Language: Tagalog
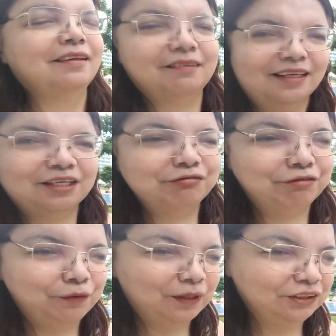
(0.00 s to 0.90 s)
Thank you for
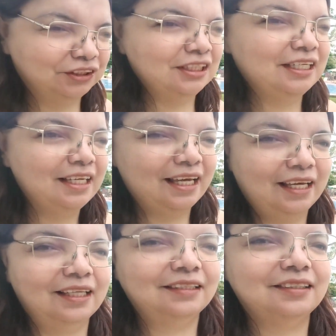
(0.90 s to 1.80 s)
watching
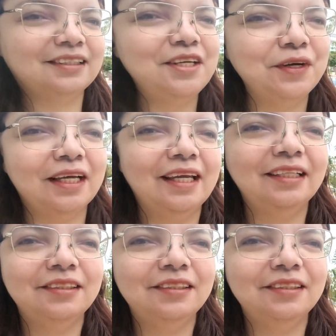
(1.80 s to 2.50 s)
and see you again